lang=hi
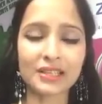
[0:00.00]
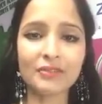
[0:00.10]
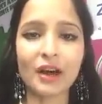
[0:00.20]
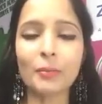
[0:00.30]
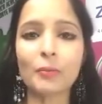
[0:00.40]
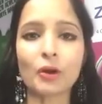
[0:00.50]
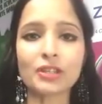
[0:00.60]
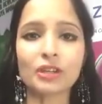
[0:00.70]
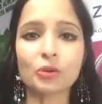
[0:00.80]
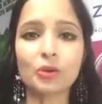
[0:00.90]
जैसे ही वहां पर
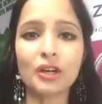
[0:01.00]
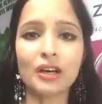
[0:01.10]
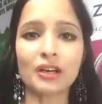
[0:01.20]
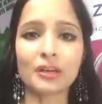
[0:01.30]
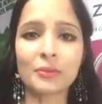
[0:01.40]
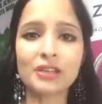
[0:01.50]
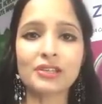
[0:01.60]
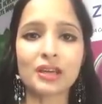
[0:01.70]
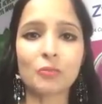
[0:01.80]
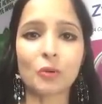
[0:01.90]
पहुंचा तो
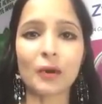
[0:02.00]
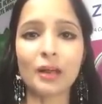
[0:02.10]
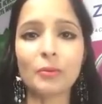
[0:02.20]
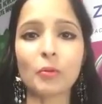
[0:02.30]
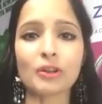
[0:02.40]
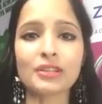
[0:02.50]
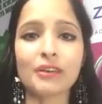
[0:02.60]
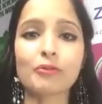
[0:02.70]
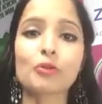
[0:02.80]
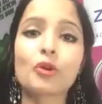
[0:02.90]
रमेश के मोबाइल पर बहुत
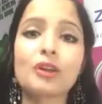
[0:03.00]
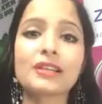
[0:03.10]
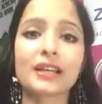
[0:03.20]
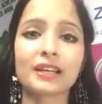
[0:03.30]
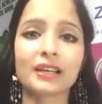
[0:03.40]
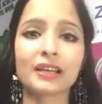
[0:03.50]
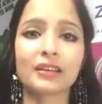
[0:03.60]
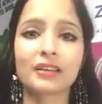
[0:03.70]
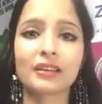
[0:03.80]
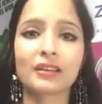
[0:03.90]
सारे फोन कॉल्स आने लगे
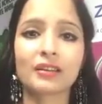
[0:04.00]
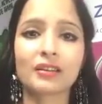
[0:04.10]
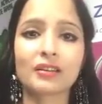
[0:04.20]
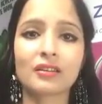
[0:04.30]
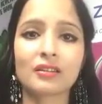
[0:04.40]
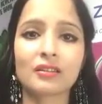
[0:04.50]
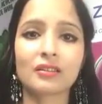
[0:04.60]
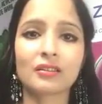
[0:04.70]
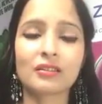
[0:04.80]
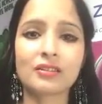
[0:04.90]

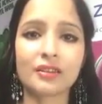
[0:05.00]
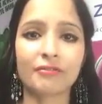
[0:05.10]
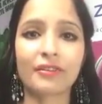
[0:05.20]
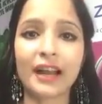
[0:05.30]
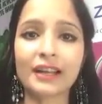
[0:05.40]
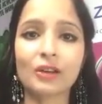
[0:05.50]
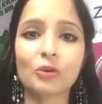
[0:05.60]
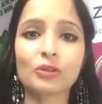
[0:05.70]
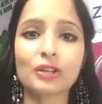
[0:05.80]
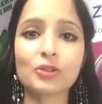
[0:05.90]
सब फ्लैट के
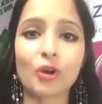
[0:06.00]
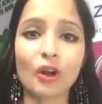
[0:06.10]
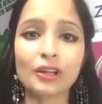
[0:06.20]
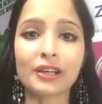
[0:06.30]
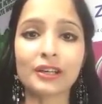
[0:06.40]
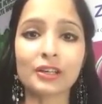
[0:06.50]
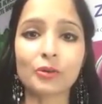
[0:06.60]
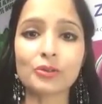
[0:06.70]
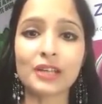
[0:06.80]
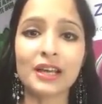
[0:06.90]
लोग थे जो कॉल कर रहे
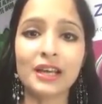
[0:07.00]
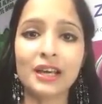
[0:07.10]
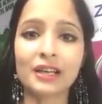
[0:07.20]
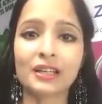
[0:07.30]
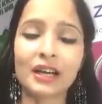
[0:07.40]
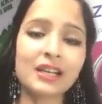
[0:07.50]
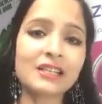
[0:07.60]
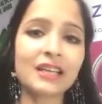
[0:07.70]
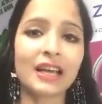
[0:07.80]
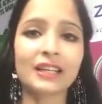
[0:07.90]
थे और उसने
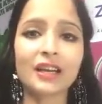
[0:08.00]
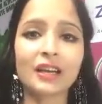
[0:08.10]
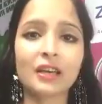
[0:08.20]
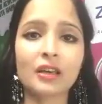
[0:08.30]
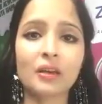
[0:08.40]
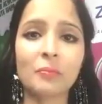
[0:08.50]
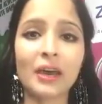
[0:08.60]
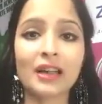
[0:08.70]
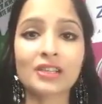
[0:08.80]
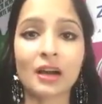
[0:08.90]
धड़ल्ले से कह दिया कि
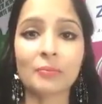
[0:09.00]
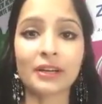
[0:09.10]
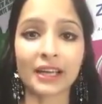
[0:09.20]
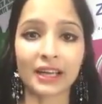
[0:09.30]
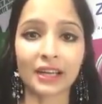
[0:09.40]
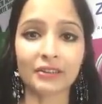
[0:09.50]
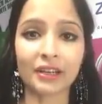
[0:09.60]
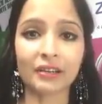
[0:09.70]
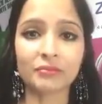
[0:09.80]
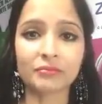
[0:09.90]
मैं आज काम पर नहीं आने
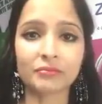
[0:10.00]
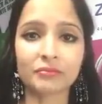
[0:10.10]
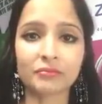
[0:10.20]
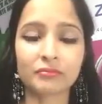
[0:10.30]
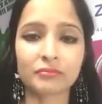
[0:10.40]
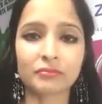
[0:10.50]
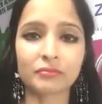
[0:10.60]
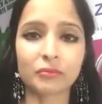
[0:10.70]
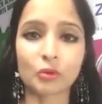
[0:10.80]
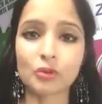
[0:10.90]

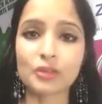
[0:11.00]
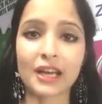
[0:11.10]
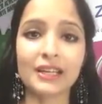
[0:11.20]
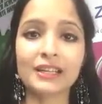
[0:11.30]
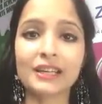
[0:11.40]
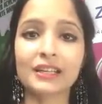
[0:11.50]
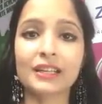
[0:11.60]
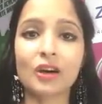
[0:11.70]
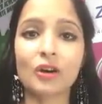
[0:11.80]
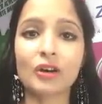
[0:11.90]
वाला फोन को साइलेंट कर
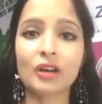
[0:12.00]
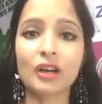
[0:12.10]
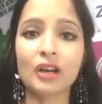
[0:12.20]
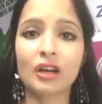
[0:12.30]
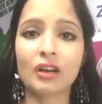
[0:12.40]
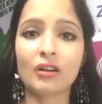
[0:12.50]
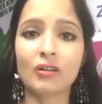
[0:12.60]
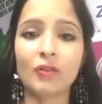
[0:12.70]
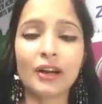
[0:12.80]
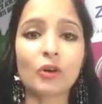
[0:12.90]
दिया और
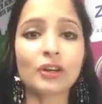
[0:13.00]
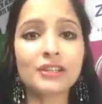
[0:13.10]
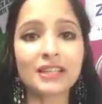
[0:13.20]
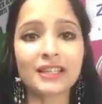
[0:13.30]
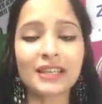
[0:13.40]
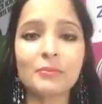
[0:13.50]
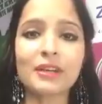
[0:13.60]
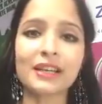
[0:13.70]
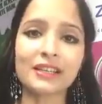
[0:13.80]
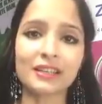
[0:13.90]
वहां डॉक्टर्स की
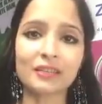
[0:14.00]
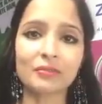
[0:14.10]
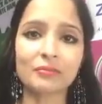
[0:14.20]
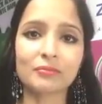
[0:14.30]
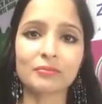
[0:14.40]
टीम रेडी थी